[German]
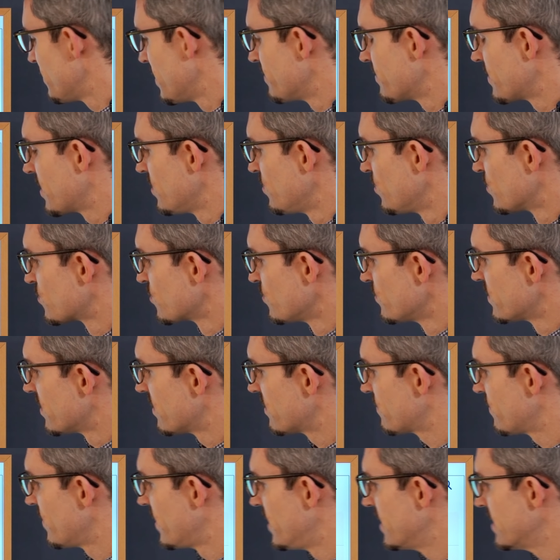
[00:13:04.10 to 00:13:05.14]
beim
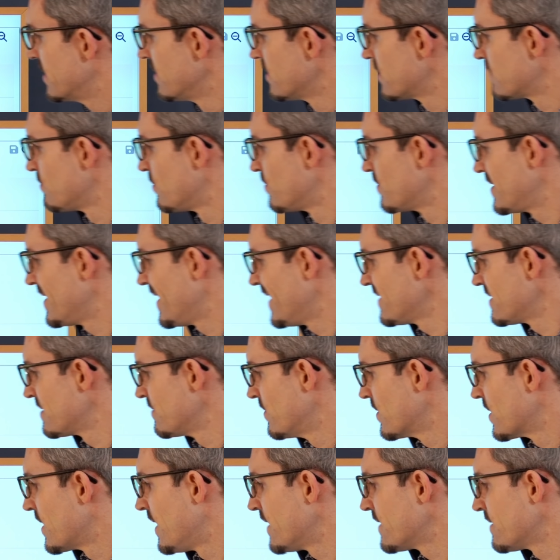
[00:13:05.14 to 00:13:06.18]
Kursumsatzverhältnis. Momentan sind
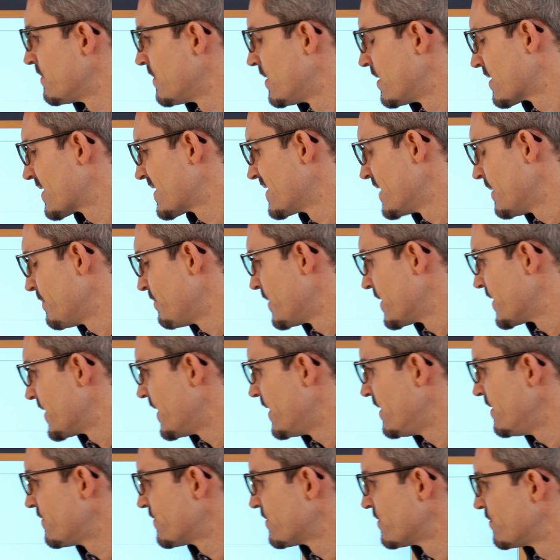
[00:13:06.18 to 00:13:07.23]
wir gerade mal knapp bei der
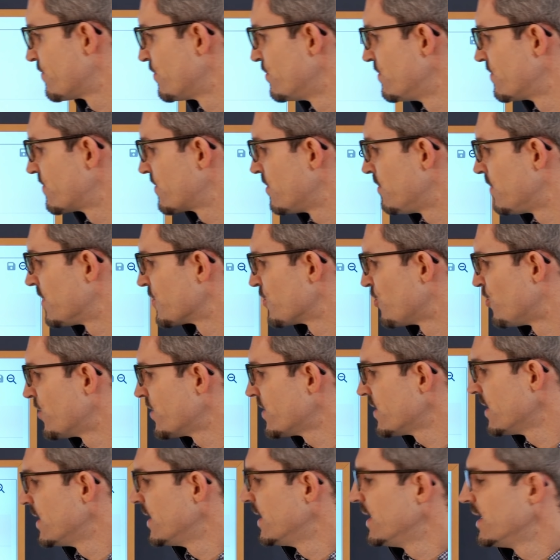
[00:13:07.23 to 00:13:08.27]
Hälfte,
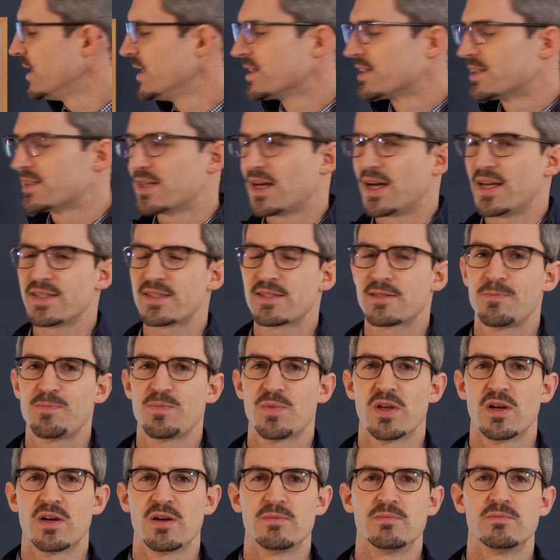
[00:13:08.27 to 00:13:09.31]
5,9. Das heißt,
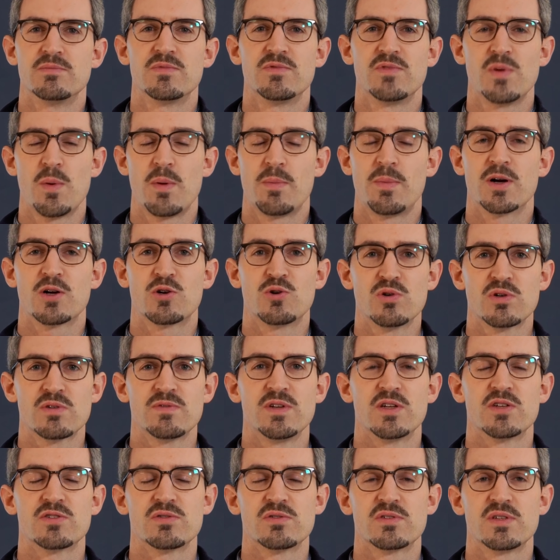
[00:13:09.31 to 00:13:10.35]
ähm, wenn man mal guckt,
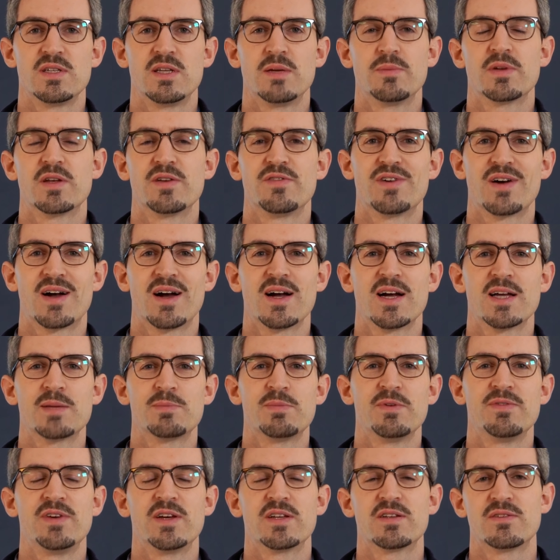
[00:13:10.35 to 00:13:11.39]
wie das Unternehmen in der Vergangenheit
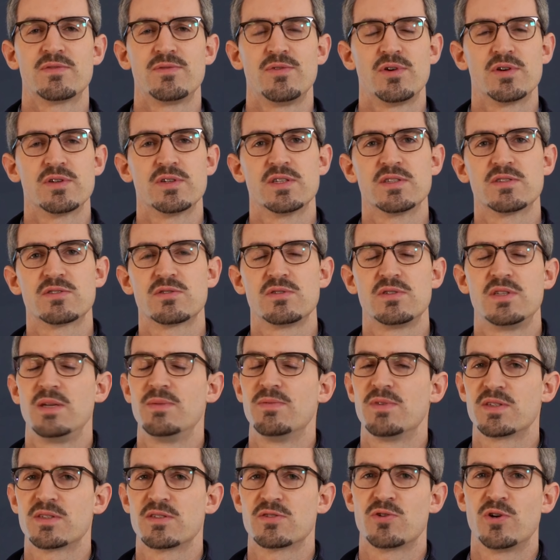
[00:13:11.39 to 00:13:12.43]
bewertet worden ist, zu dem,
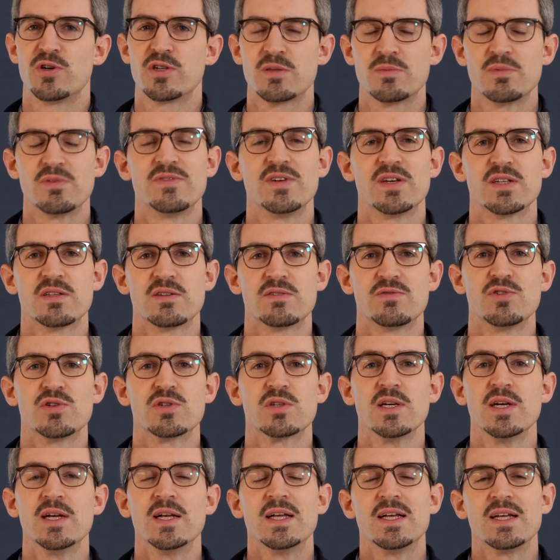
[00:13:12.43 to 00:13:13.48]
was es heute bewertet wird,
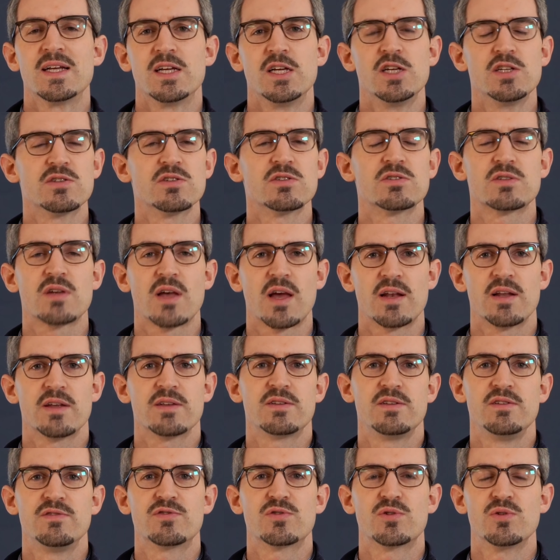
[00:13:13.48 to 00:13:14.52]
ist es
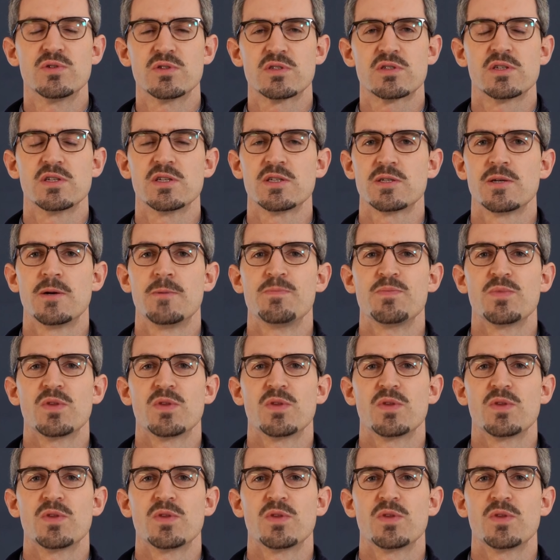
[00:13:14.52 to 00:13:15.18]
relativ günstig